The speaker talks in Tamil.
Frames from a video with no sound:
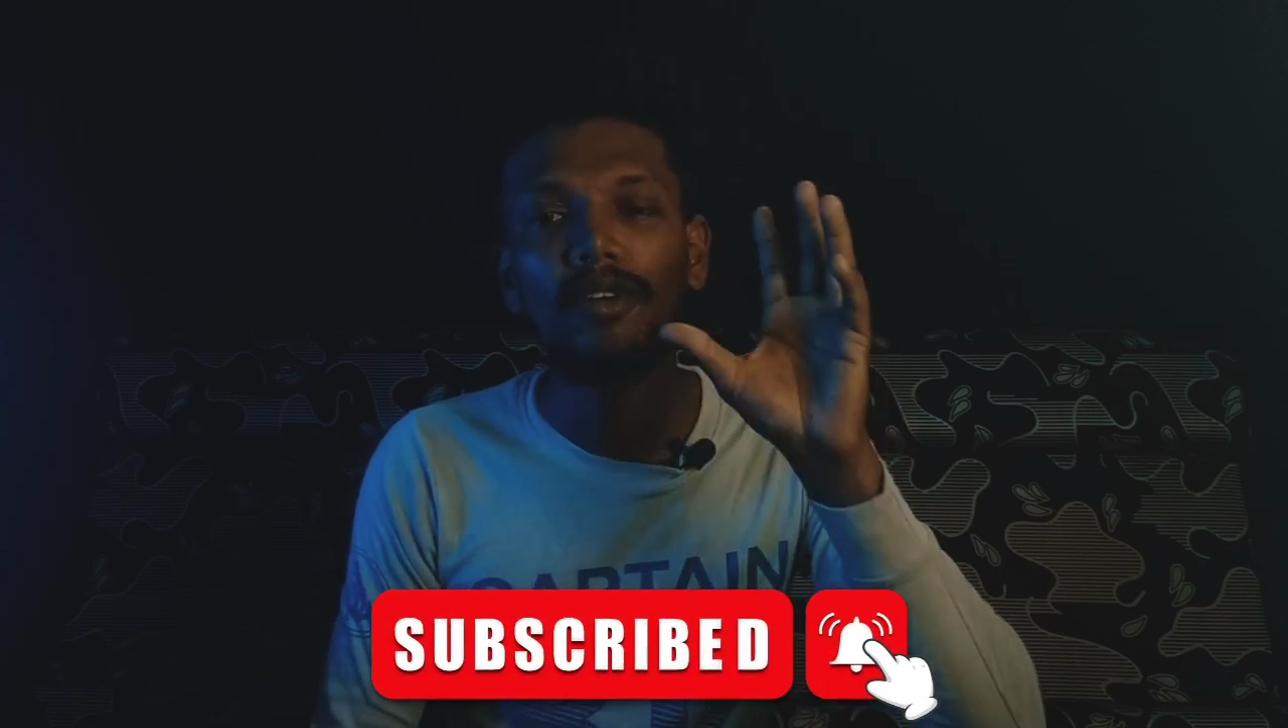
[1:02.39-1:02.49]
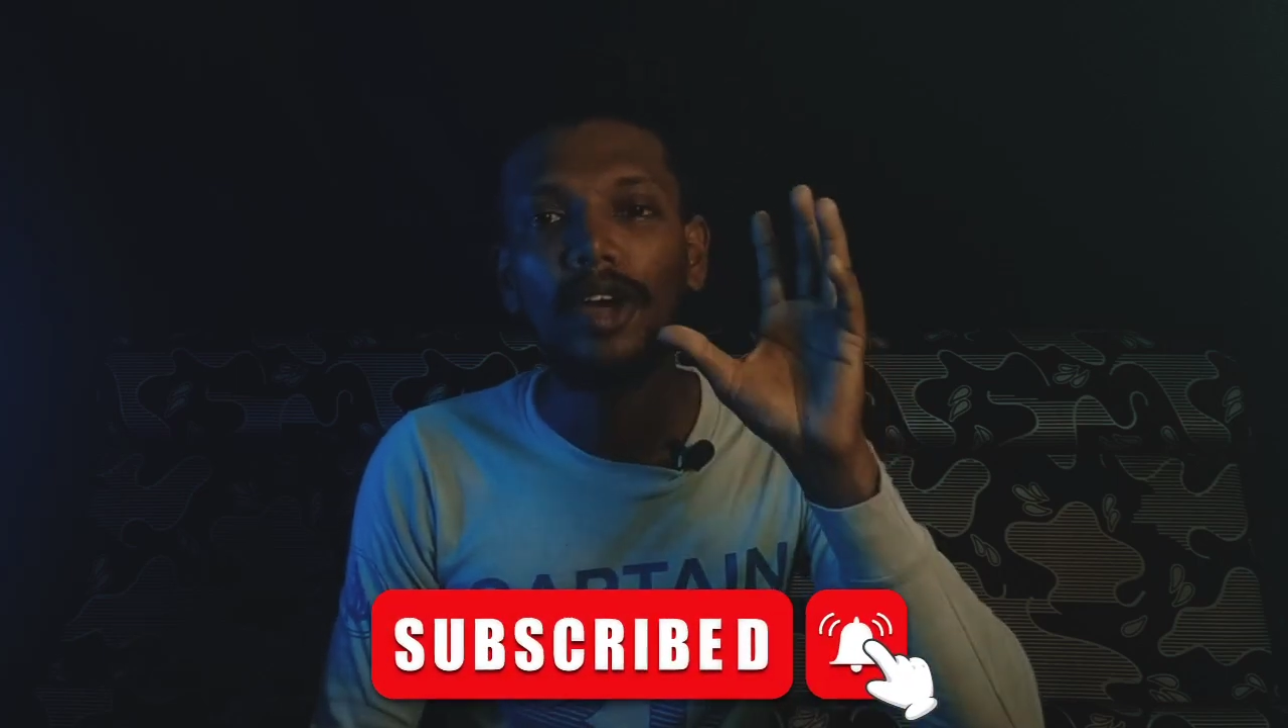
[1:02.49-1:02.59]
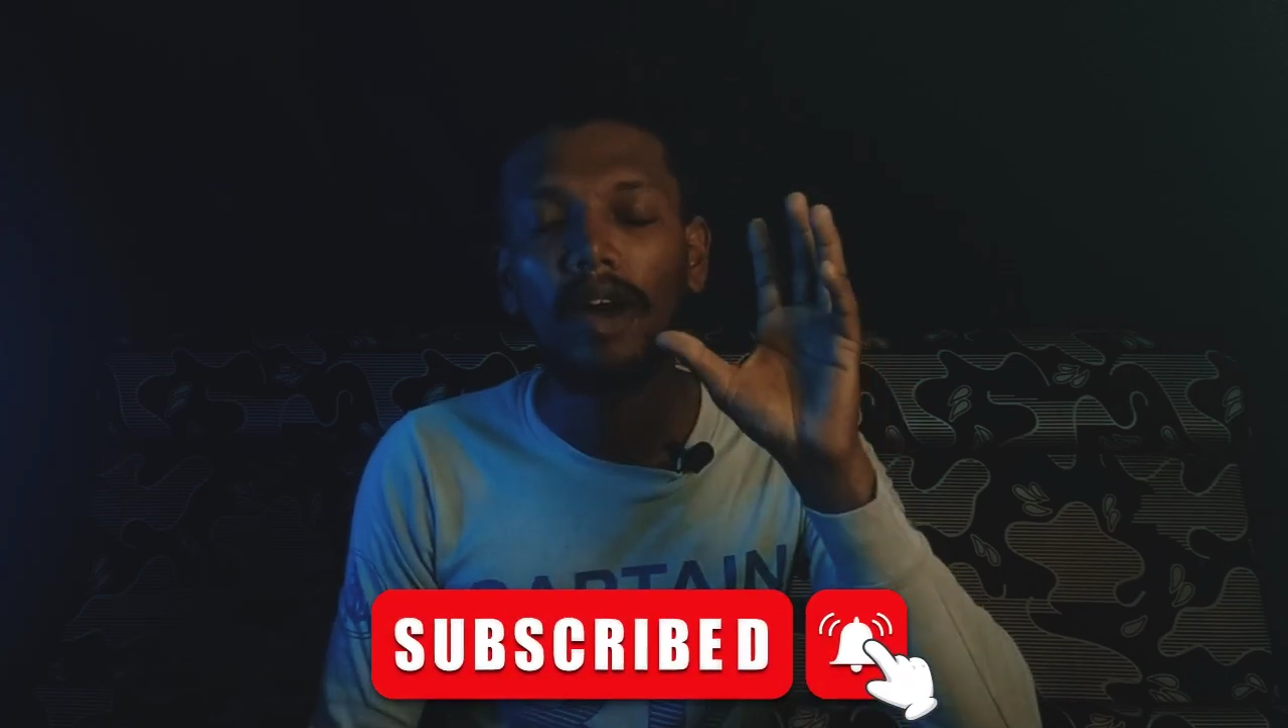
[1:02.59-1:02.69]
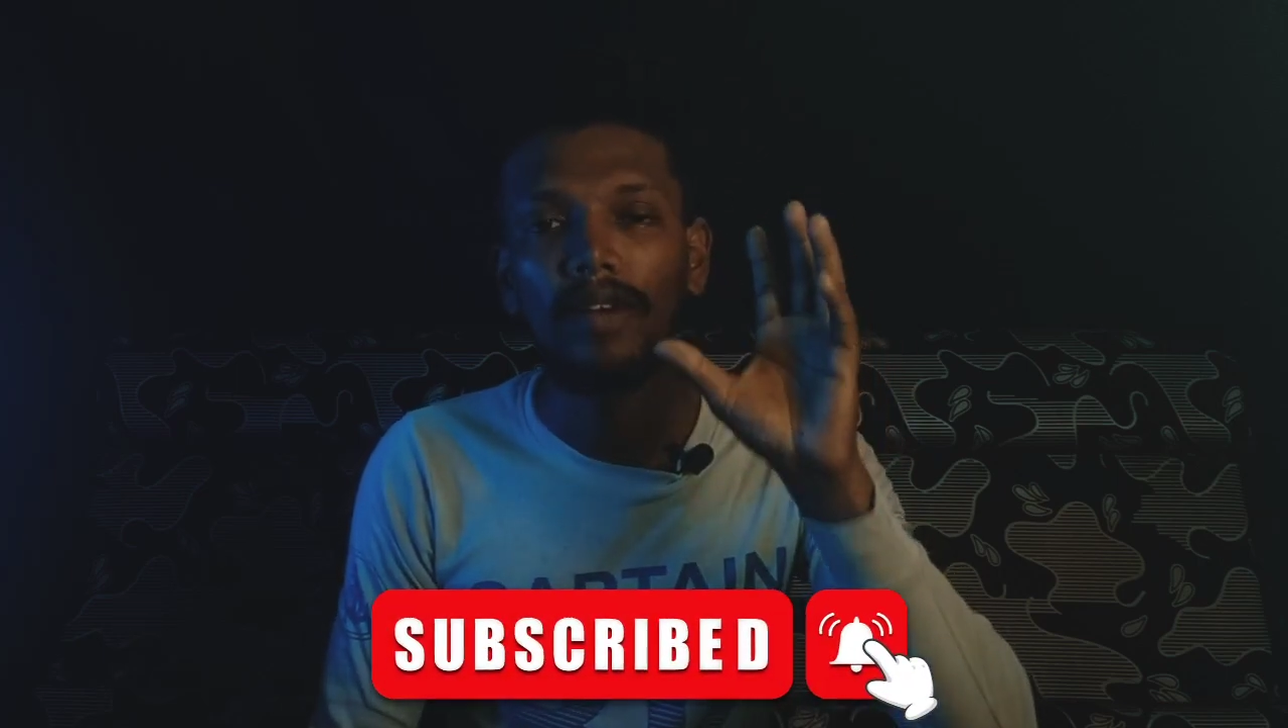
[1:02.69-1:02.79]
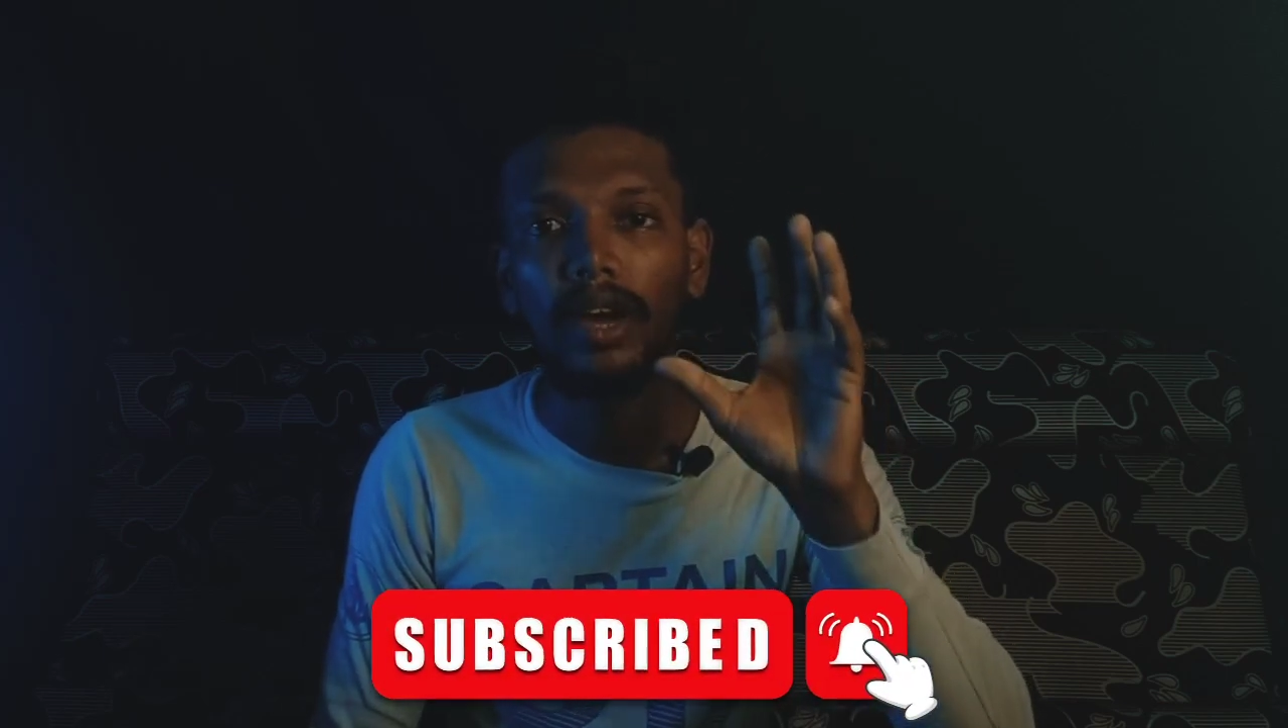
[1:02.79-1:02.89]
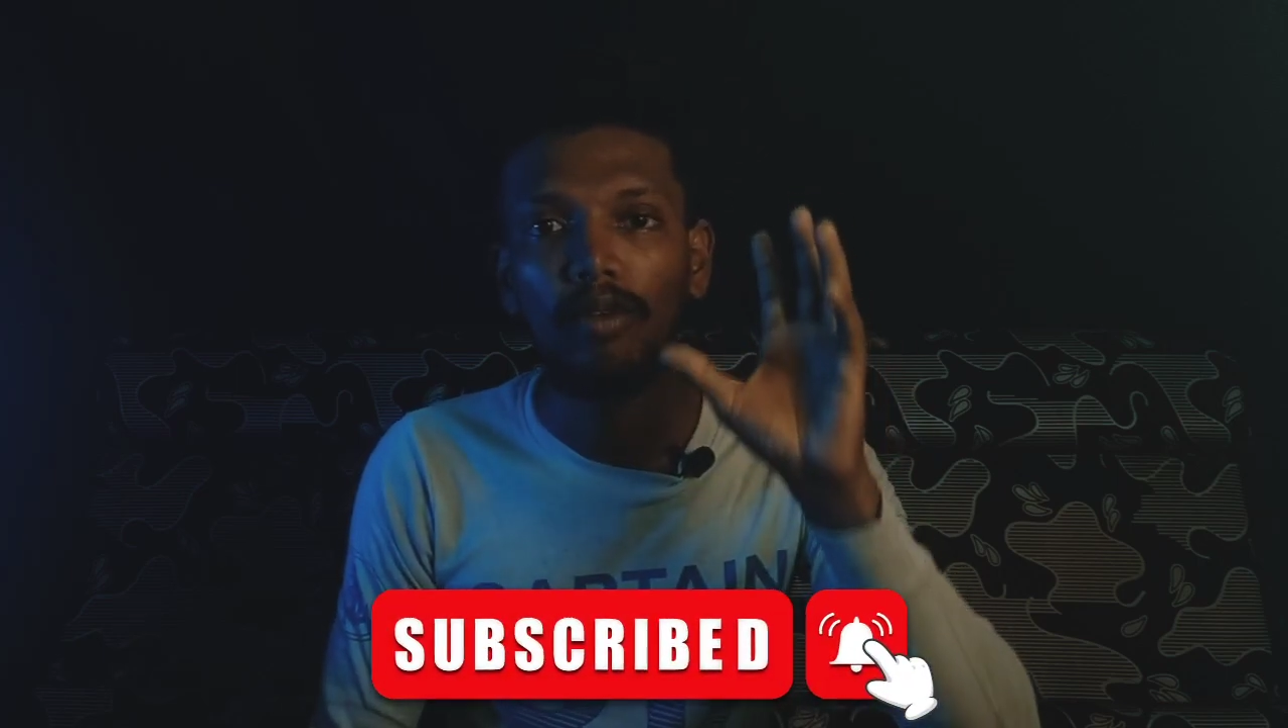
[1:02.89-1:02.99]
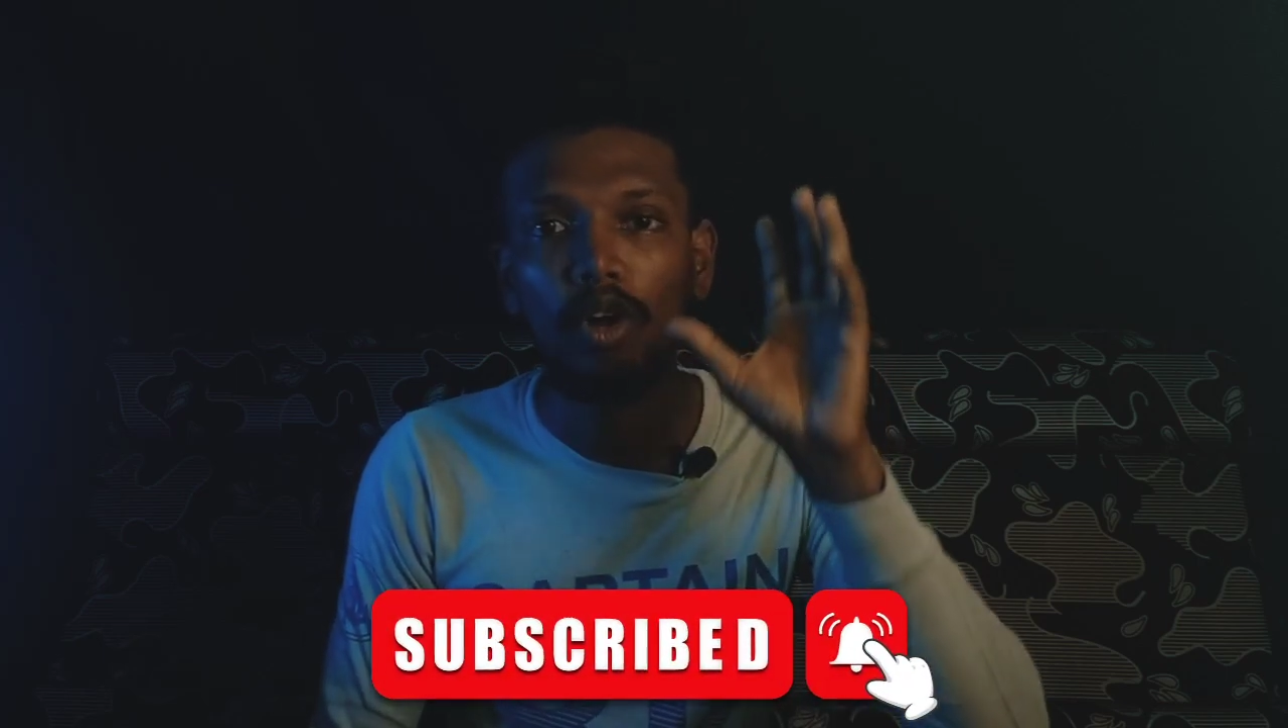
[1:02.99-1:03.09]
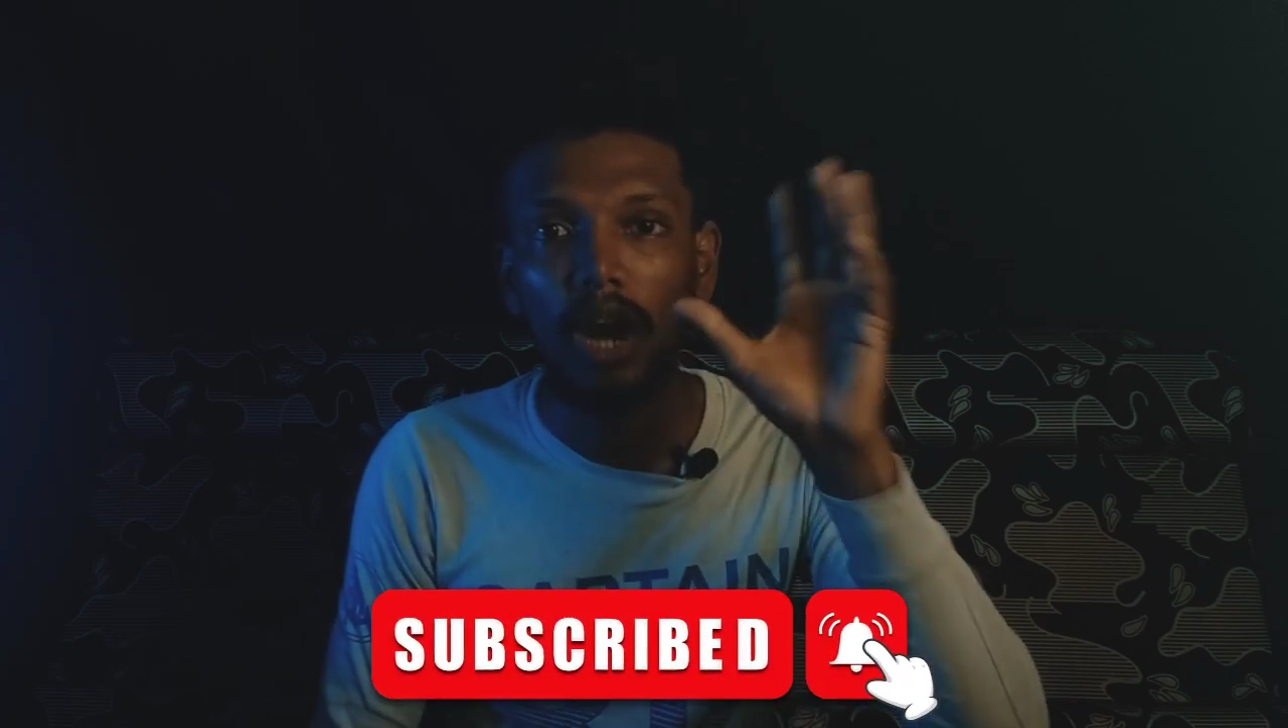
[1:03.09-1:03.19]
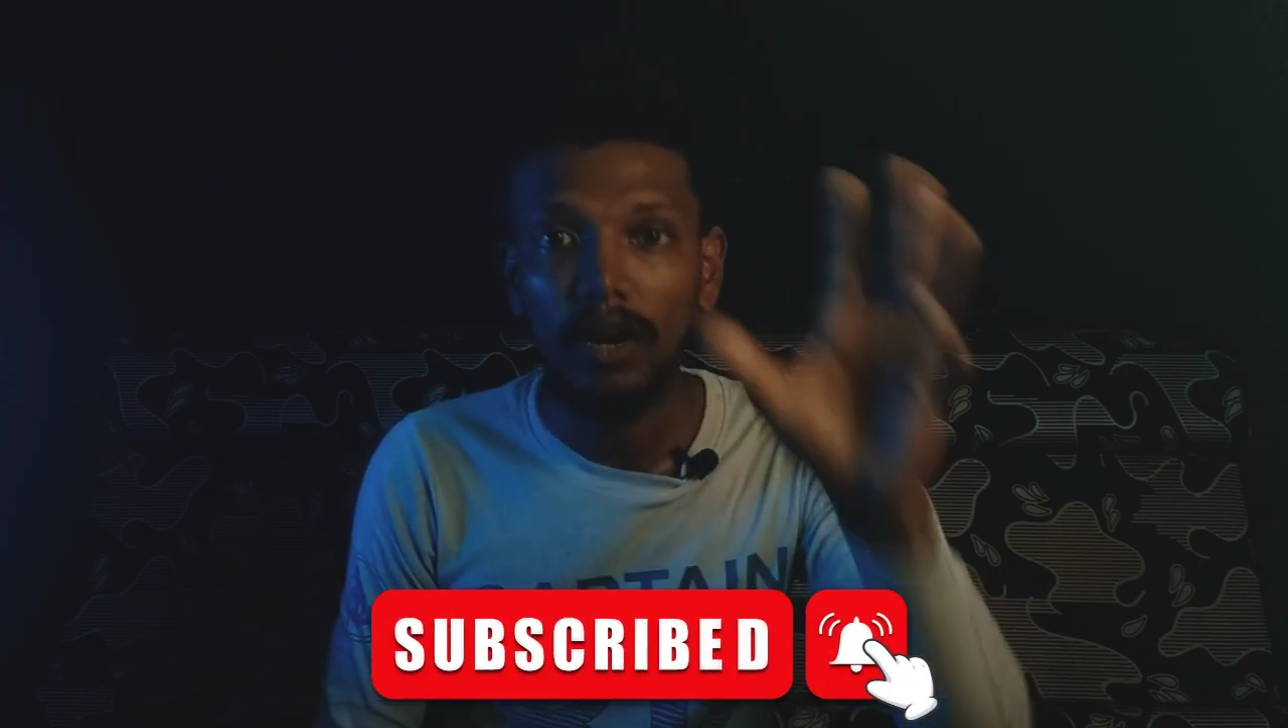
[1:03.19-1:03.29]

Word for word: அவன் எவ்வளோ